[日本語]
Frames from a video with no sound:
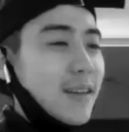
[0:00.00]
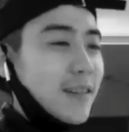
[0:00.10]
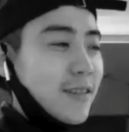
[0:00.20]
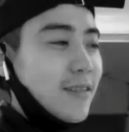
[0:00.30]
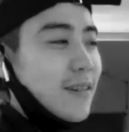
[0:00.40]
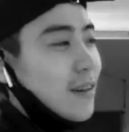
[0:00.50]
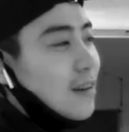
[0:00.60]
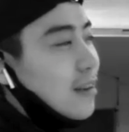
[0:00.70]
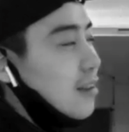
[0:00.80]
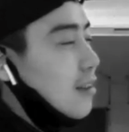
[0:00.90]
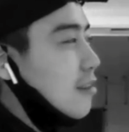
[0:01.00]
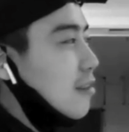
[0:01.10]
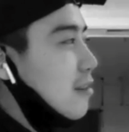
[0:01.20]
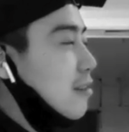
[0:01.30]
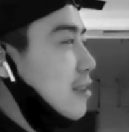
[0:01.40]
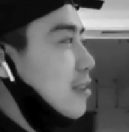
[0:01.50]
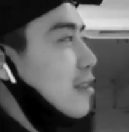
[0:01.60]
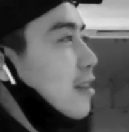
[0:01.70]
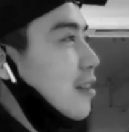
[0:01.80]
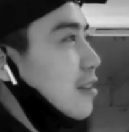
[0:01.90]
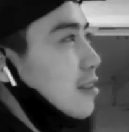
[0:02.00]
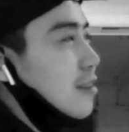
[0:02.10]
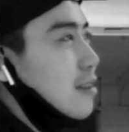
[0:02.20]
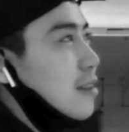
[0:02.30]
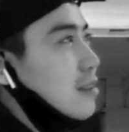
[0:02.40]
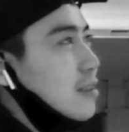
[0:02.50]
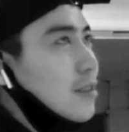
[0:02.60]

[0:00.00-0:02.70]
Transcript: になるけど、いやなんとなく作ってたんですって。